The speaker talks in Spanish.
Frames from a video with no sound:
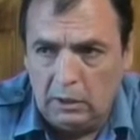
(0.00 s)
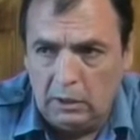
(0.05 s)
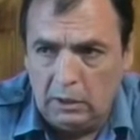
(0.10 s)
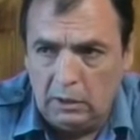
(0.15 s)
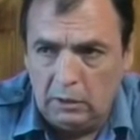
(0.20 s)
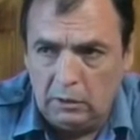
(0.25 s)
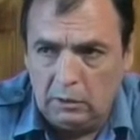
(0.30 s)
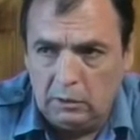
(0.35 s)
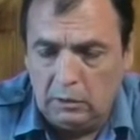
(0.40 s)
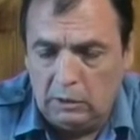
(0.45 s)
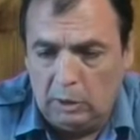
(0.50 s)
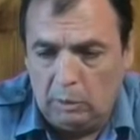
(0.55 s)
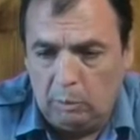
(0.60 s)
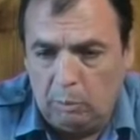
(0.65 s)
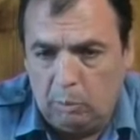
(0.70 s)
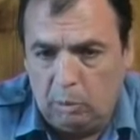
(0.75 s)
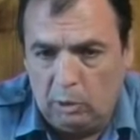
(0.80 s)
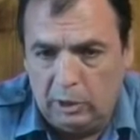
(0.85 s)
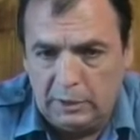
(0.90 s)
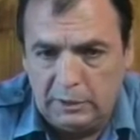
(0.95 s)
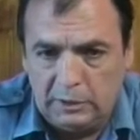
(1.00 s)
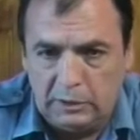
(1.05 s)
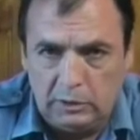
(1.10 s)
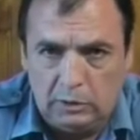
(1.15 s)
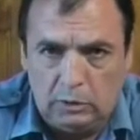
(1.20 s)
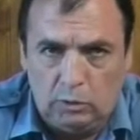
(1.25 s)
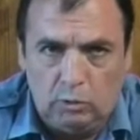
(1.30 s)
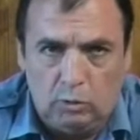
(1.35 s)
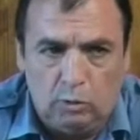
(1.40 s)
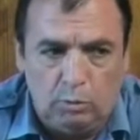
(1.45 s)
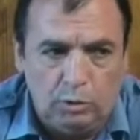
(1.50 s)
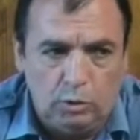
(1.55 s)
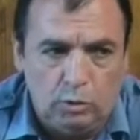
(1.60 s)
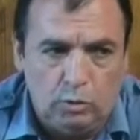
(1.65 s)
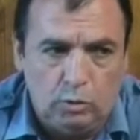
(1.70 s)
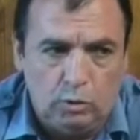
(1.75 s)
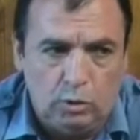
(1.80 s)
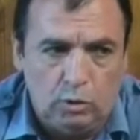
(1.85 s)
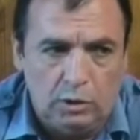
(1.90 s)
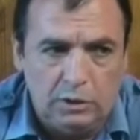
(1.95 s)
y después de unos
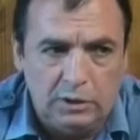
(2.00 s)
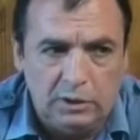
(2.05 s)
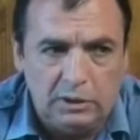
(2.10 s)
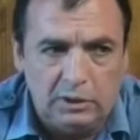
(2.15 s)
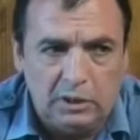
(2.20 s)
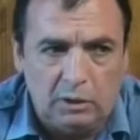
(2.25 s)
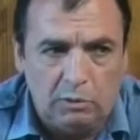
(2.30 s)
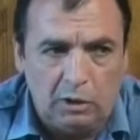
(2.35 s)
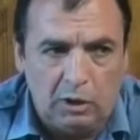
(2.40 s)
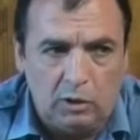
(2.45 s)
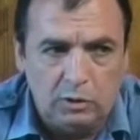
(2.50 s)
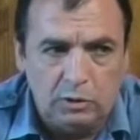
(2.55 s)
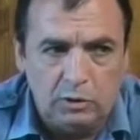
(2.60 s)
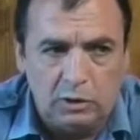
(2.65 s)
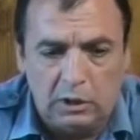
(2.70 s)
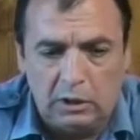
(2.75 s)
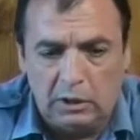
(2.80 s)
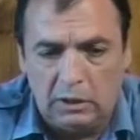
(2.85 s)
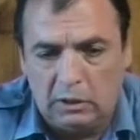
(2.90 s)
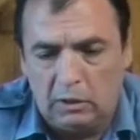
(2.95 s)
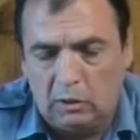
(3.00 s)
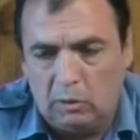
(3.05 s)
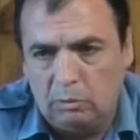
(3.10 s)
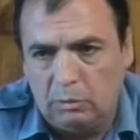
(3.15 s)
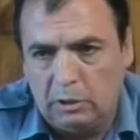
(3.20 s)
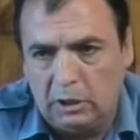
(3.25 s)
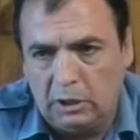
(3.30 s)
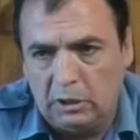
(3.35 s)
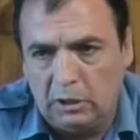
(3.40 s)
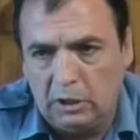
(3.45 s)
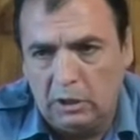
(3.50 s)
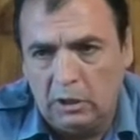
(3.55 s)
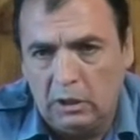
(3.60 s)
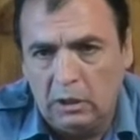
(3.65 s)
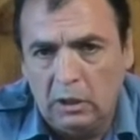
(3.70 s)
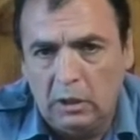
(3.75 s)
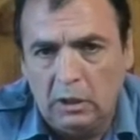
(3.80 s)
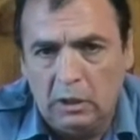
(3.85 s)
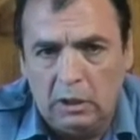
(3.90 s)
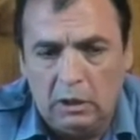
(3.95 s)
minutos ese llamado se
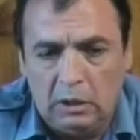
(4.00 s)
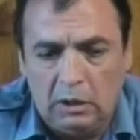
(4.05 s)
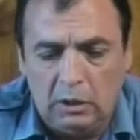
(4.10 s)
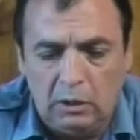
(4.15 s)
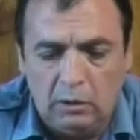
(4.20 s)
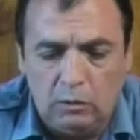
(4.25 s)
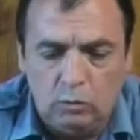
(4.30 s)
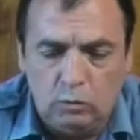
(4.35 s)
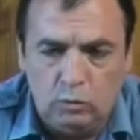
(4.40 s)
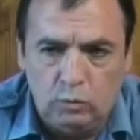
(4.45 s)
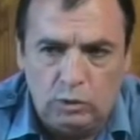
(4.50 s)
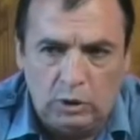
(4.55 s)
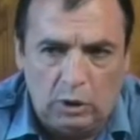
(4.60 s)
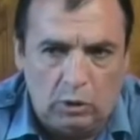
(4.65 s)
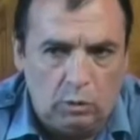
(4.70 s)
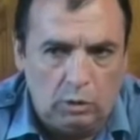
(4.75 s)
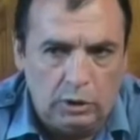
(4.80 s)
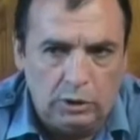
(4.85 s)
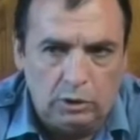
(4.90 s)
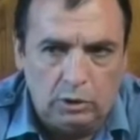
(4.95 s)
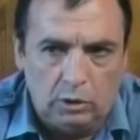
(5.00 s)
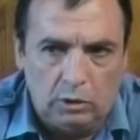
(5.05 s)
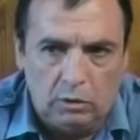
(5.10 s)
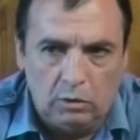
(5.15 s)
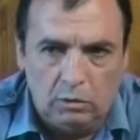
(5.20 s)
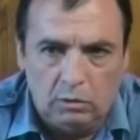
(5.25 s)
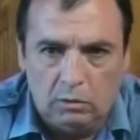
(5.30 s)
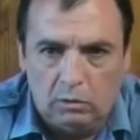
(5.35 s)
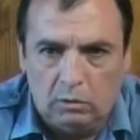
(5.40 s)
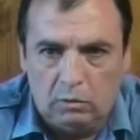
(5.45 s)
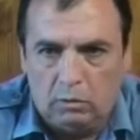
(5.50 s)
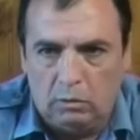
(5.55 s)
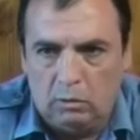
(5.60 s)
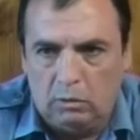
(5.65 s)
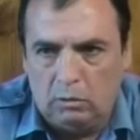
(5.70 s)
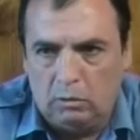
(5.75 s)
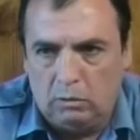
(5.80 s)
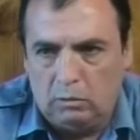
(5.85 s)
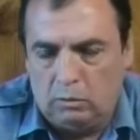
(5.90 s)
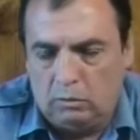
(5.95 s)
convierte en un secuestro
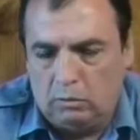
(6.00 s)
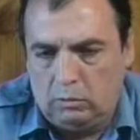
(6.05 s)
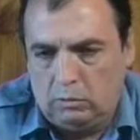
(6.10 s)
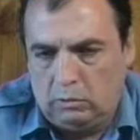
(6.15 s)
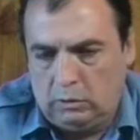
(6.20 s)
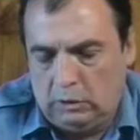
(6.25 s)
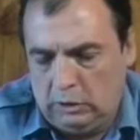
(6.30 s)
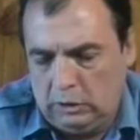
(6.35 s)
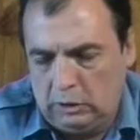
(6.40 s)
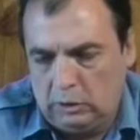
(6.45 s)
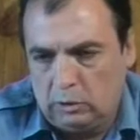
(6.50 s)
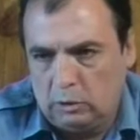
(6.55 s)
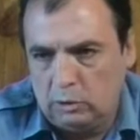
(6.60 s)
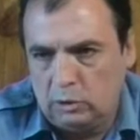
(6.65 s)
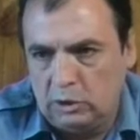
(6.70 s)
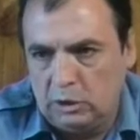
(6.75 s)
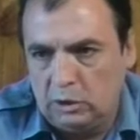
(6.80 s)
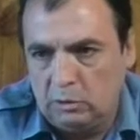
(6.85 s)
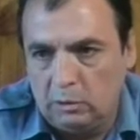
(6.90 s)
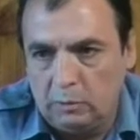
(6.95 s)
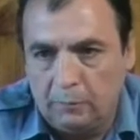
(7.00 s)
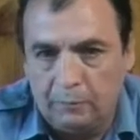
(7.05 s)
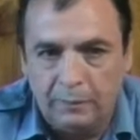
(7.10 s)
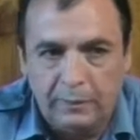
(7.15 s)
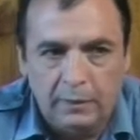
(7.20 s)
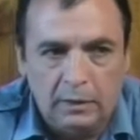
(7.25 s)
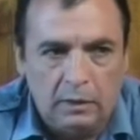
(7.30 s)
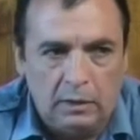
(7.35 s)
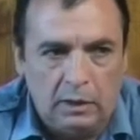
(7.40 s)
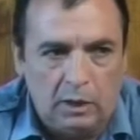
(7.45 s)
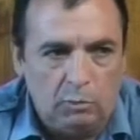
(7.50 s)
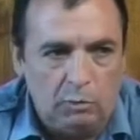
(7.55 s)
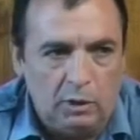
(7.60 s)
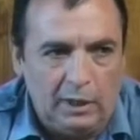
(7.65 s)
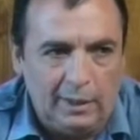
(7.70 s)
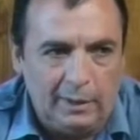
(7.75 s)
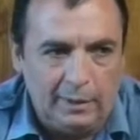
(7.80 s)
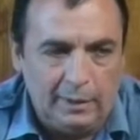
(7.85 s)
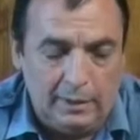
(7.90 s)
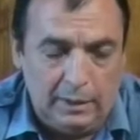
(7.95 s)
o extorsivo.
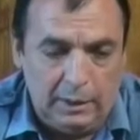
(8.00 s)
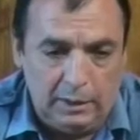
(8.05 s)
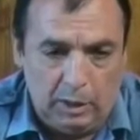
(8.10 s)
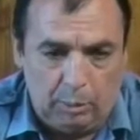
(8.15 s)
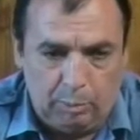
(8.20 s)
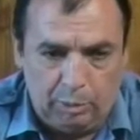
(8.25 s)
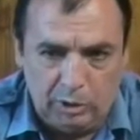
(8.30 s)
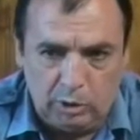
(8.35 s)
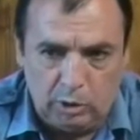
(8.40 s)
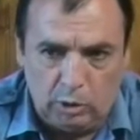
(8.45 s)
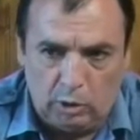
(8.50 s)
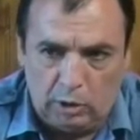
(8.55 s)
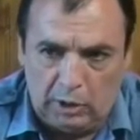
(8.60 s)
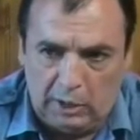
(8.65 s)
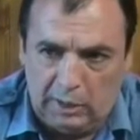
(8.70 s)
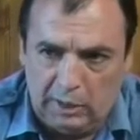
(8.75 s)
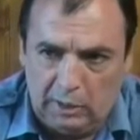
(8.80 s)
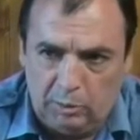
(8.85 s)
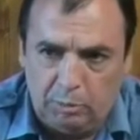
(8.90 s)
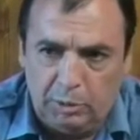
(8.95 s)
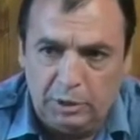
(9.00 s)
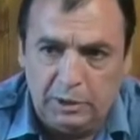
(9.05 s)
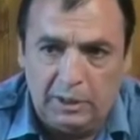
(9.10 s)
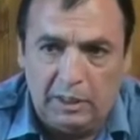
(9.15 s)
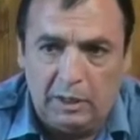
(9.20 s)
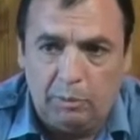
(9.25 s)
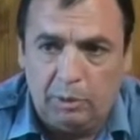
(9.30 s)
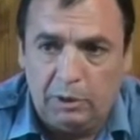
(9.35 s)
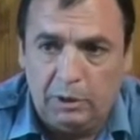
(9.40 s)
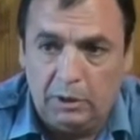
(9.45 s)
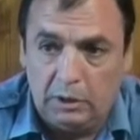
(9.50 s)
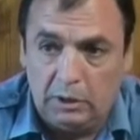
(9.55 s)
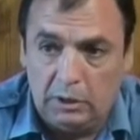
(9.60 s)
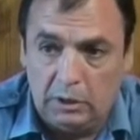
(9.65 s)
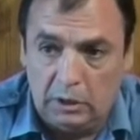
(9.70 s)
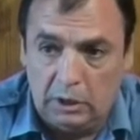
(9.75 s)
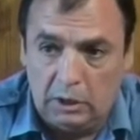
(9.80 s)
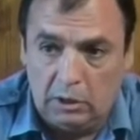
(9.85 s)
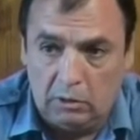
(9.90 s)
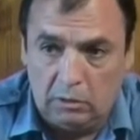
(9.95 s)
Digamos, estas personas empiezan a pedir
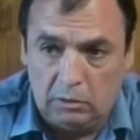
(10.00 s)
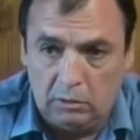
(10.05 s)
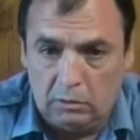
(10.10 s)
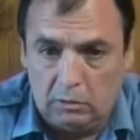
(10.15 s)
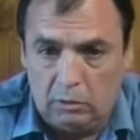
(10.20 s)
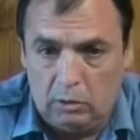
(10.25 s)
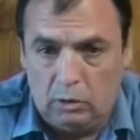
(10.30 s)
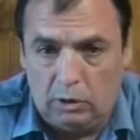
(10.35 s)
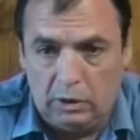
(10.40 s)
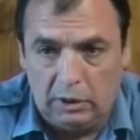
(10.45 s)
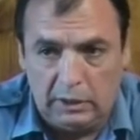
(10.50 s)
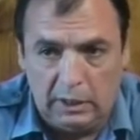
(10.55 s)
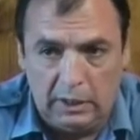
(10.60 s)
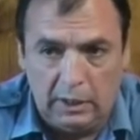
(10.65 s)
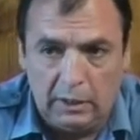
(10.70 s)
dinero, lo que